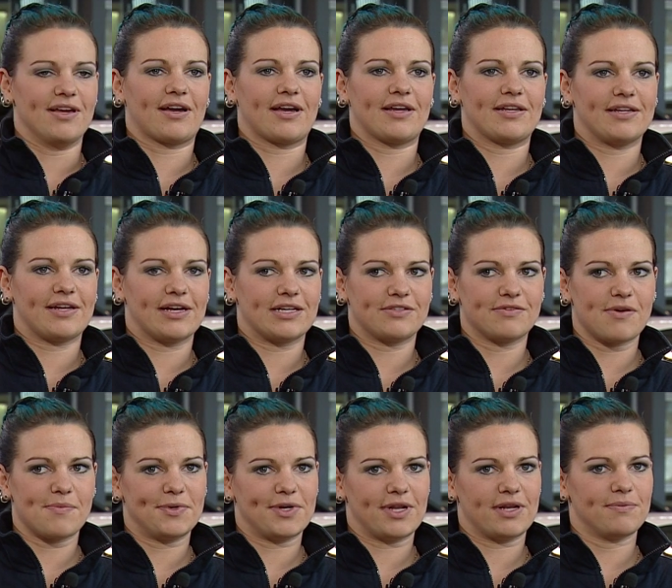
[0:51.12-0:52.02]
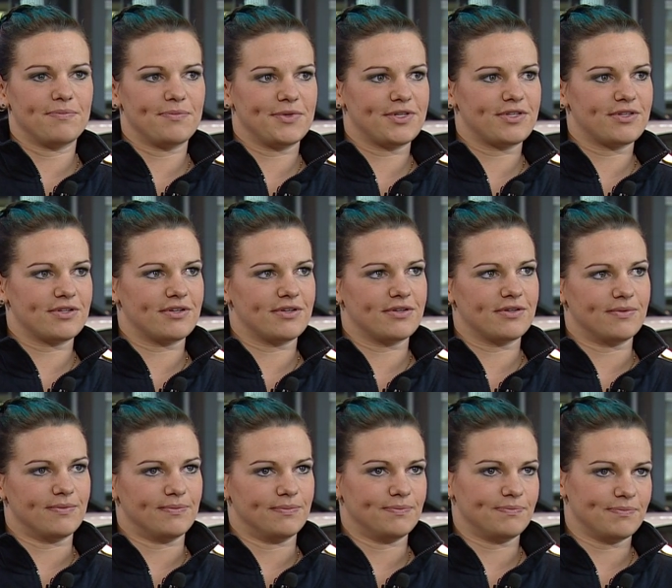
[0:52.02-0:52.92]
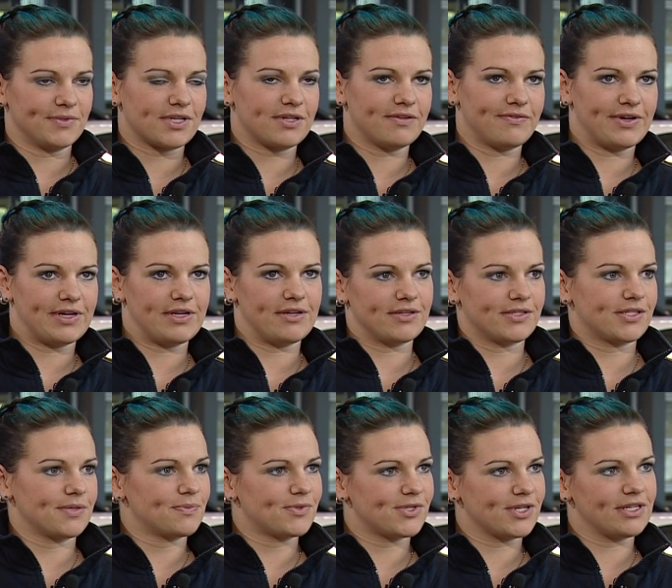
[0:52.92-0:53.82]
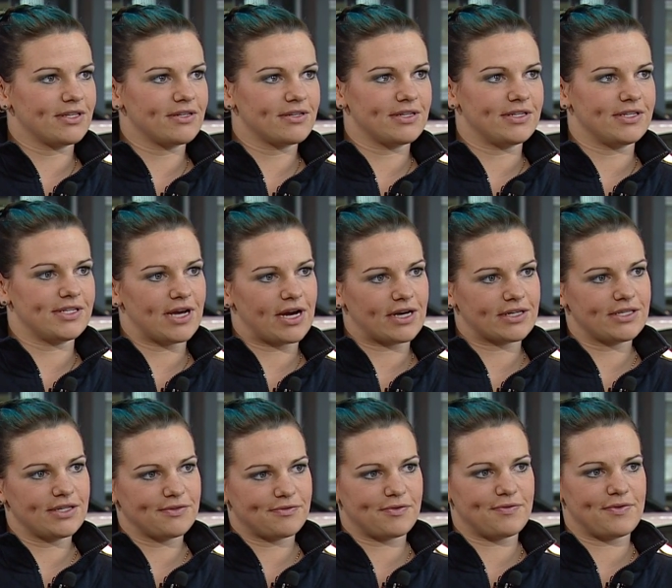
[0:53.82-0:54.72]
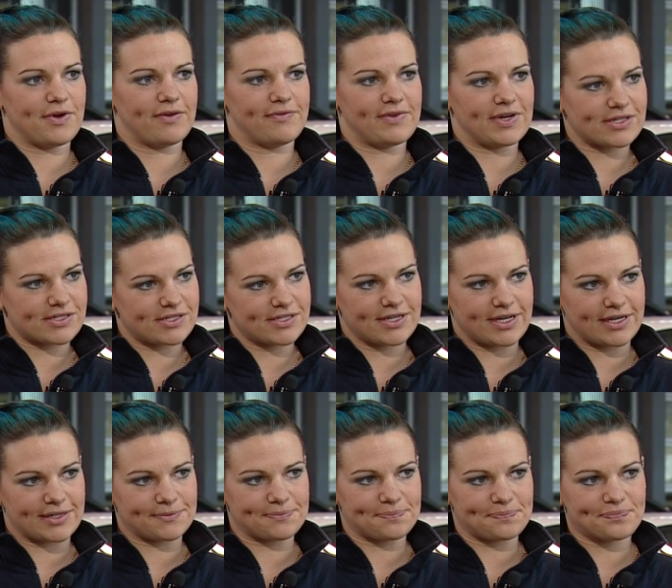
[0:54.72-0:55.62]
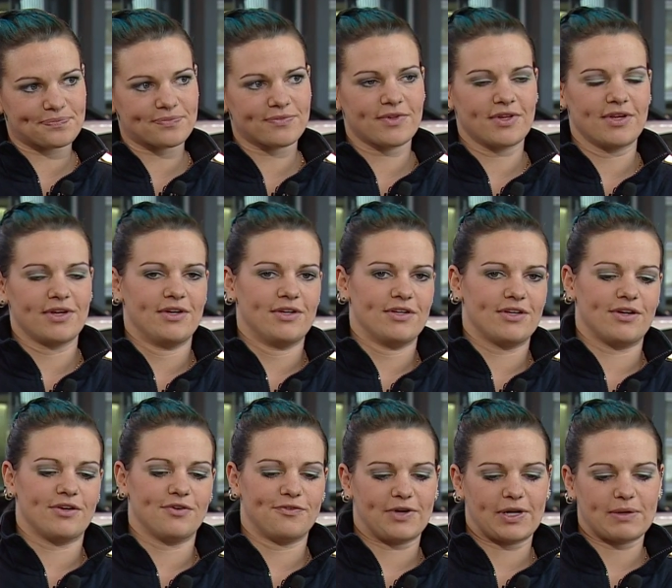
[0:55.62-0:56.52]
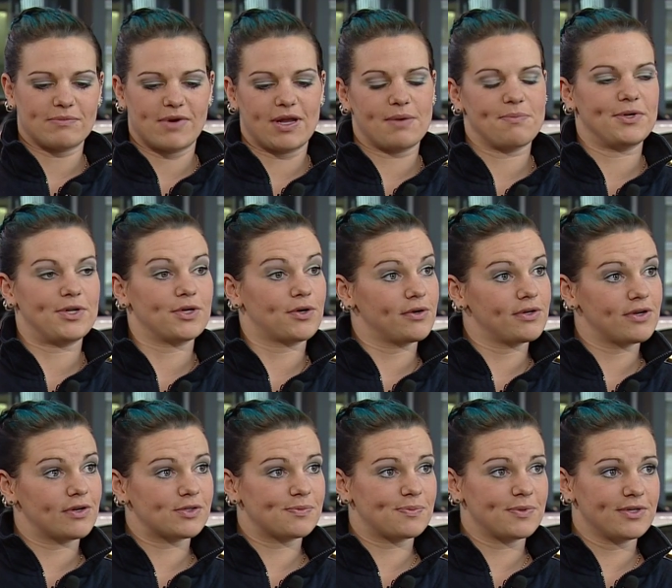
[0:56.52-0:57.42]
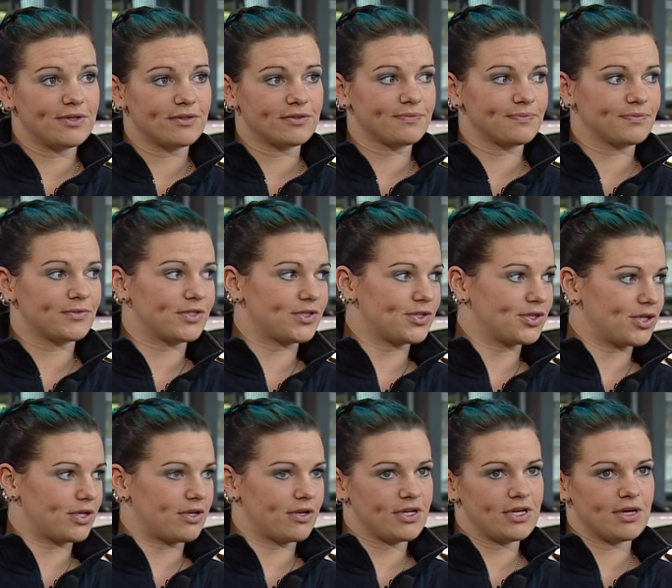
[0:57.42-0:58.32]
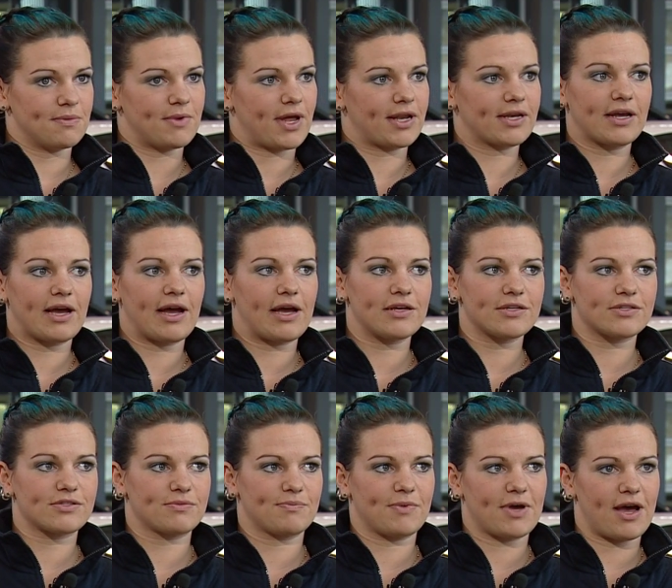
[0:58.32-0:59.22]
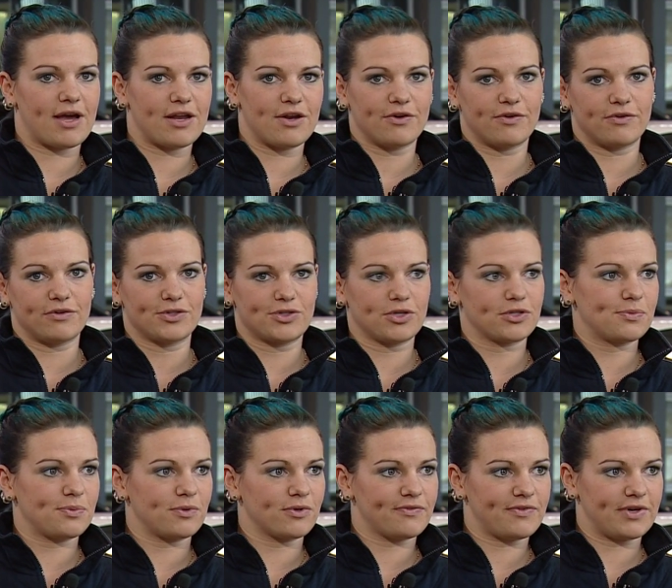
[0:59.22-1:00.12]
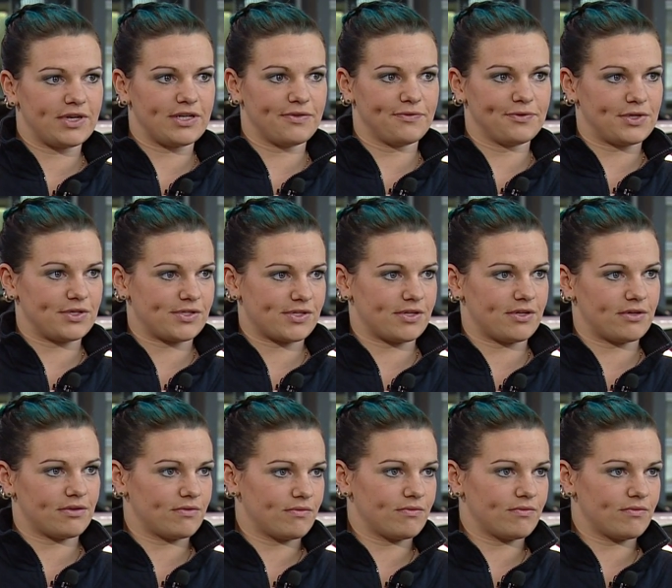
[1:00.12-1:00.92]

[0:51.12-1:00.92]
richtig. Also wenn man dann mit äh, mittlerweile 17 in die aktive Wehr wechseln kann, dann fängt man an mit der Grundausbildung. Das ist dann hier im Landkreis bei einer Stützpunktwehr, die wird das dann